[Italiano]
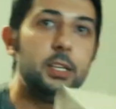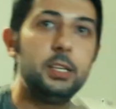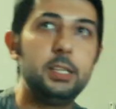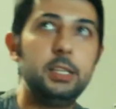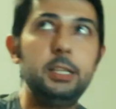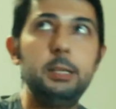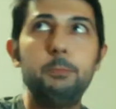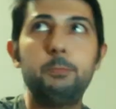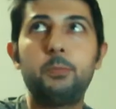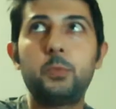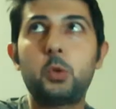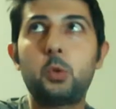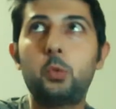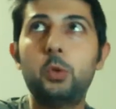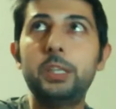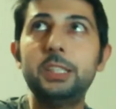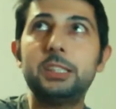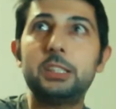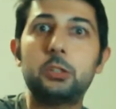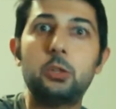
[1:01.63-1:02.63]
e
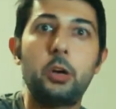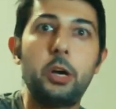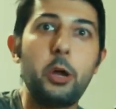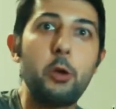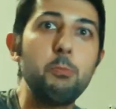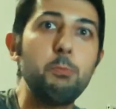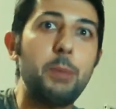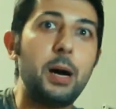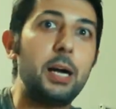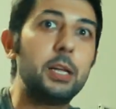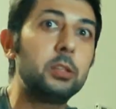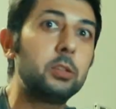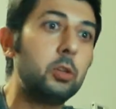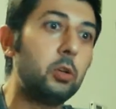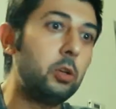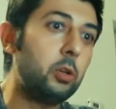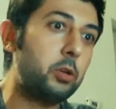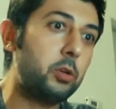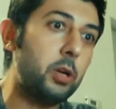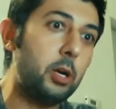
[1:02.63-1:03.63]
questo è un
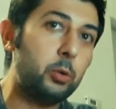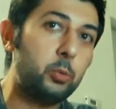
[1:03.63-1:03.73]
bundle che ho